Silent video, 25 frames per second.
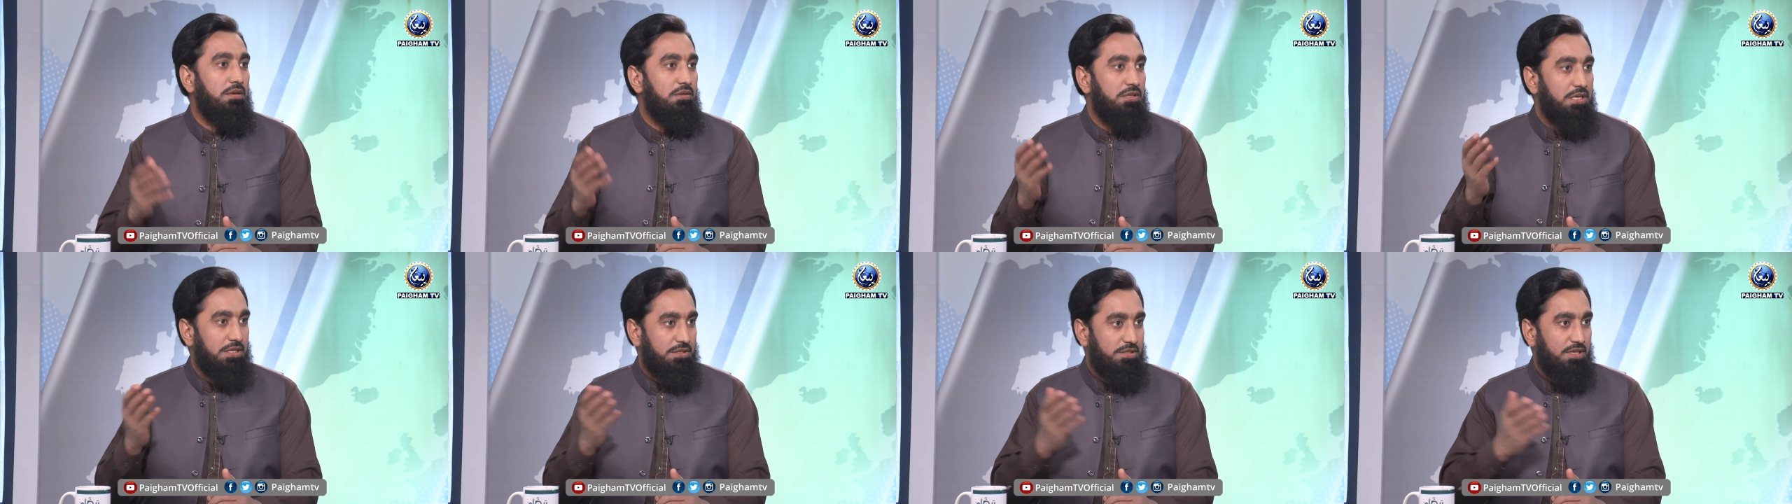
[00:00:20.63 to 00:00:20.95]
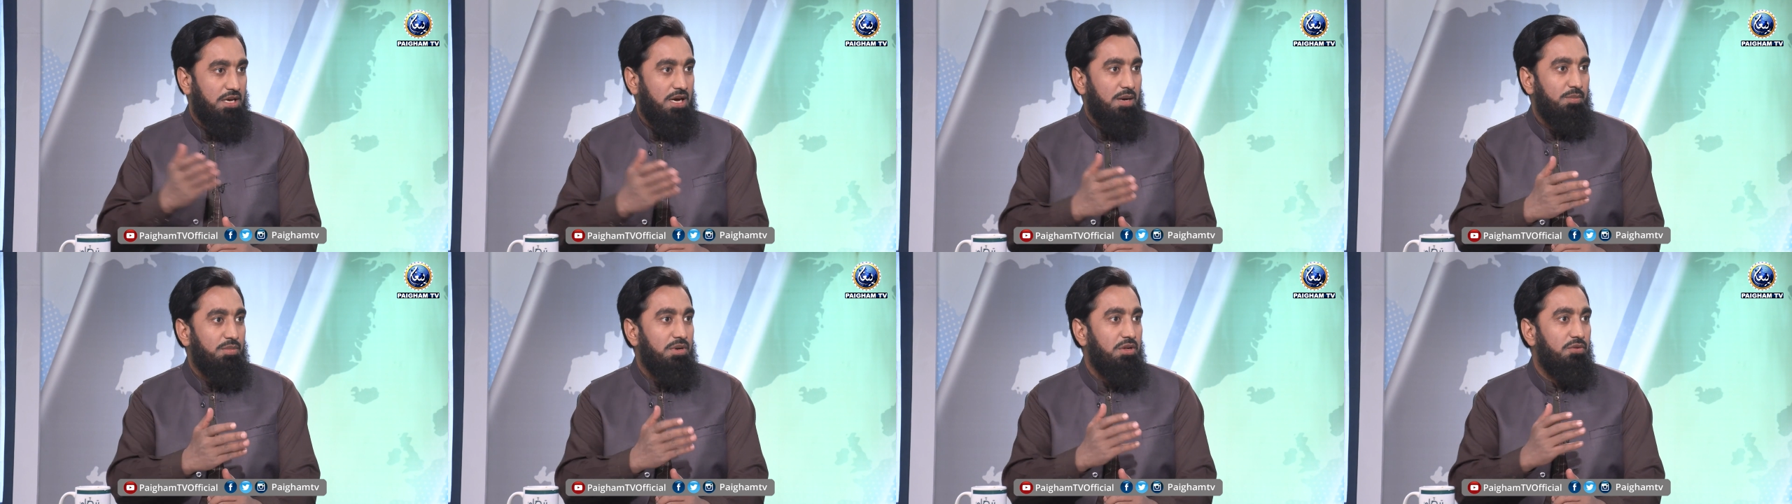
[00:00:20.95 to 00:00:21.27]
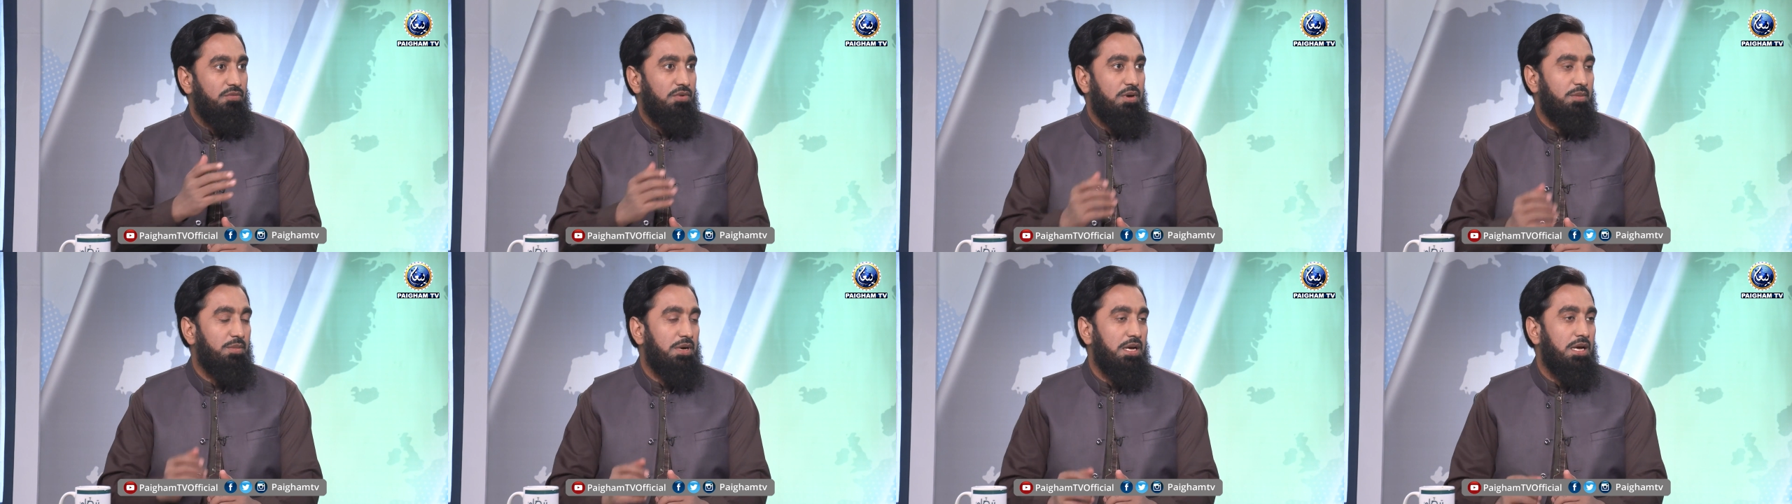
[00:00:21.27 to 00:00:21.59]
जैसे आपने
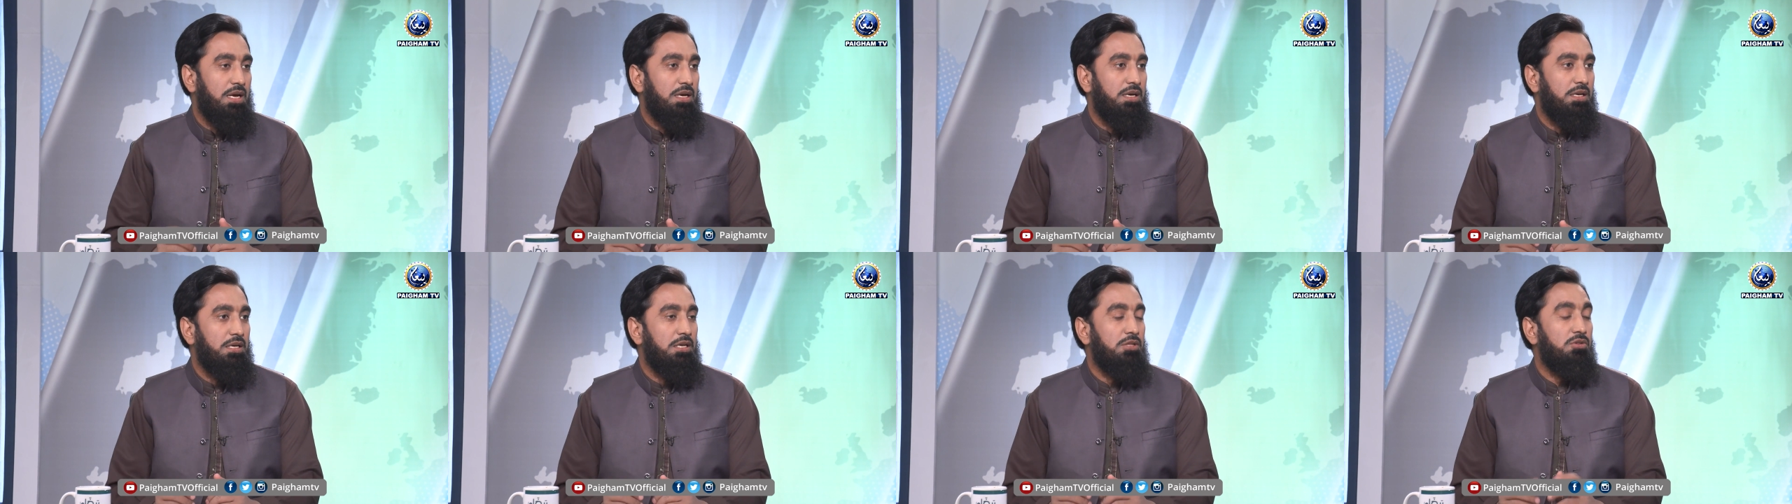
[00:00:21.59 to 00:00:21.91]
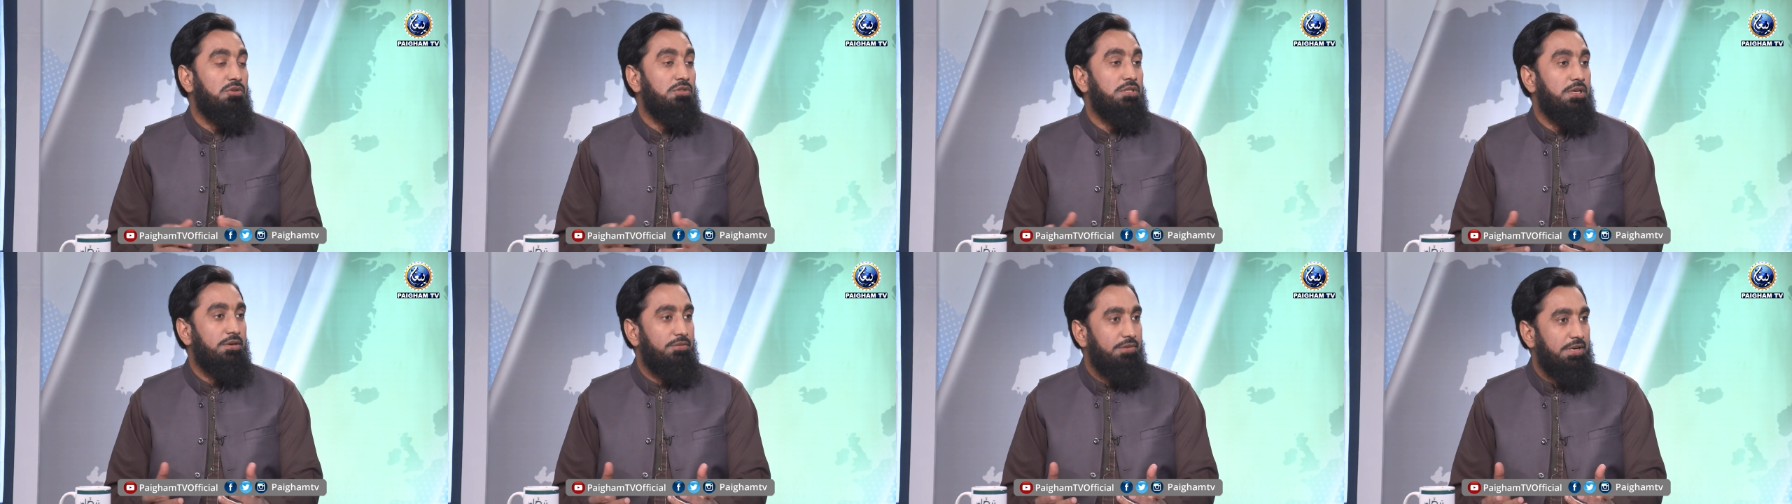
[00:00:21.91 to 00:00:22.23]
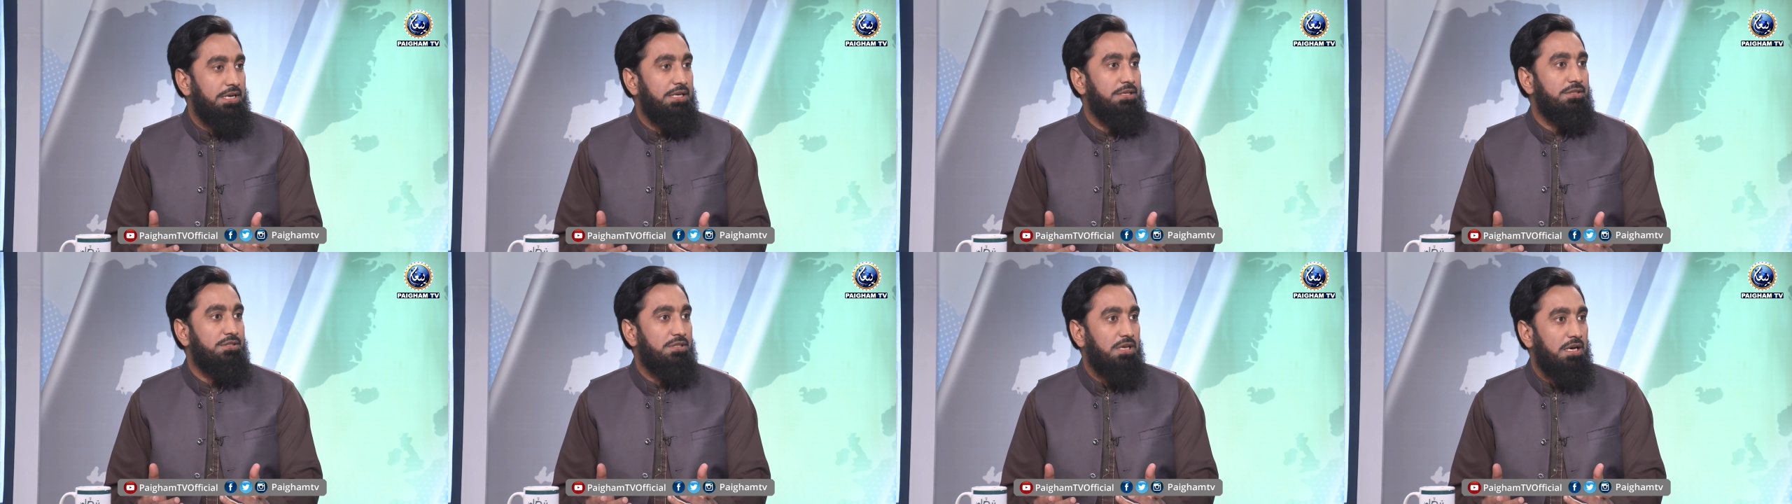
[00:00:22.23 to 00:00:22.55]
फरमाया कि ये तो जेवर
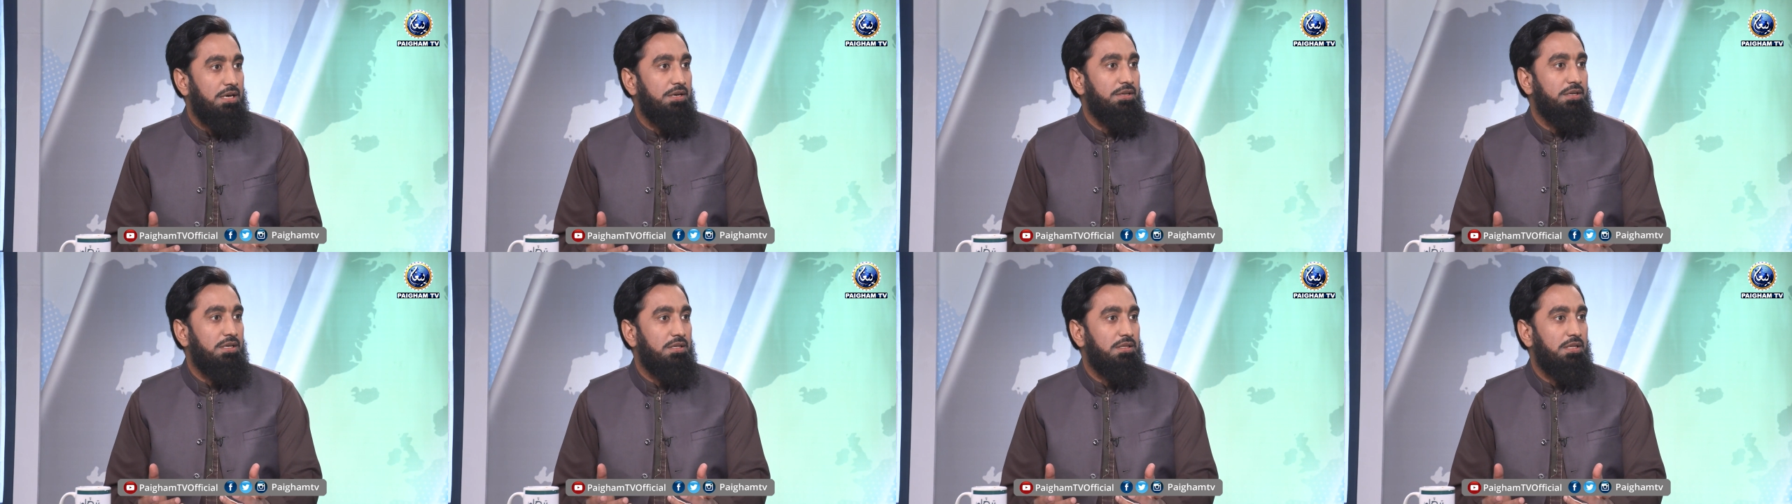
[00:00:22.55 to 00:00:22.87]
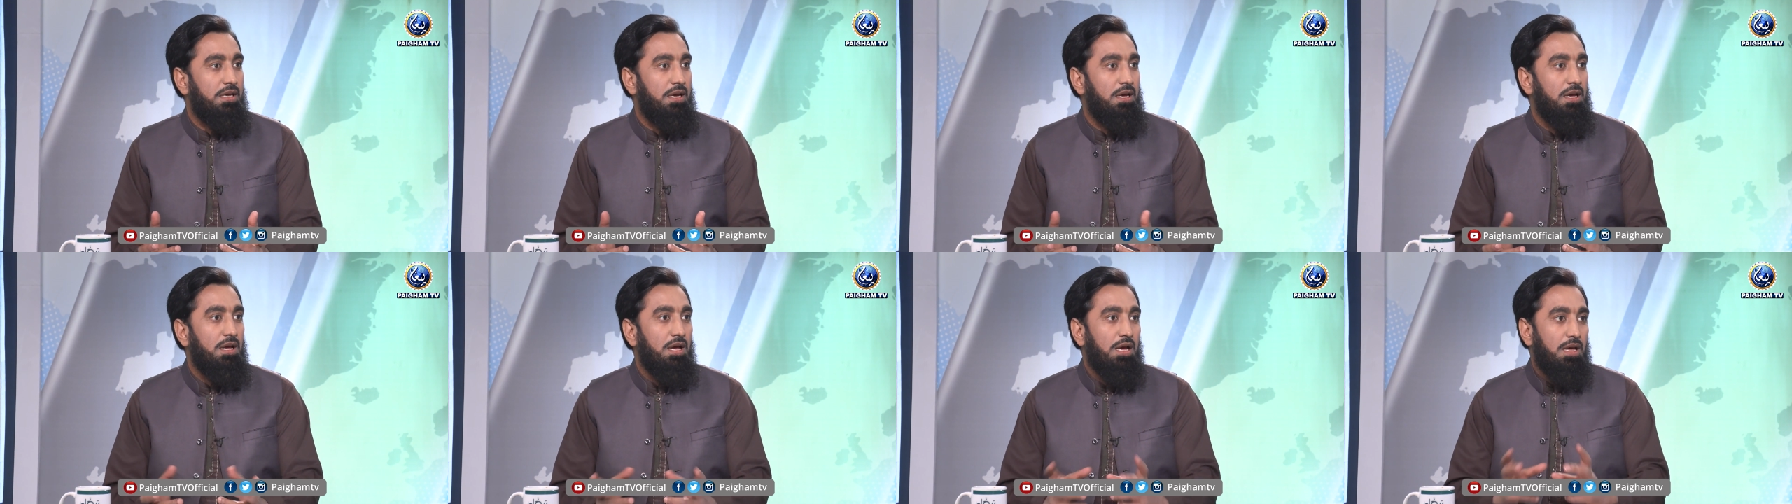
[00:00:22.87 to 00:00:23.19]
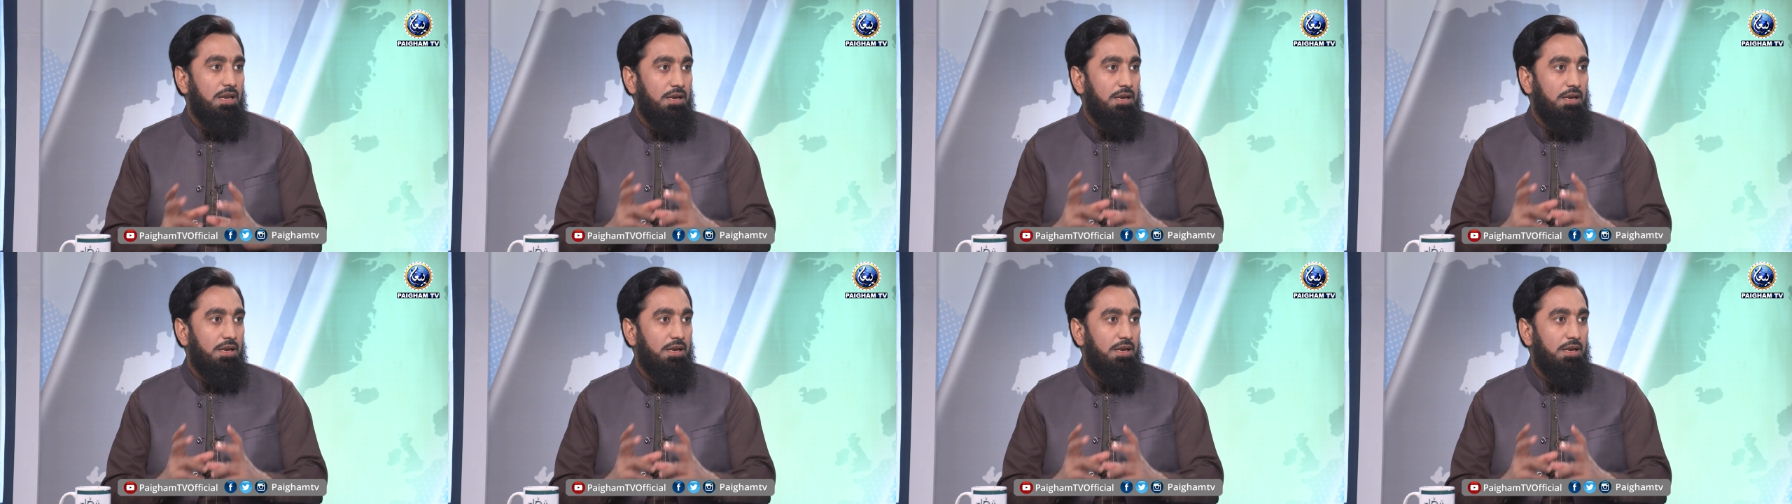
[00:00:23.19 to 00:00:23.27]
इंसानियत है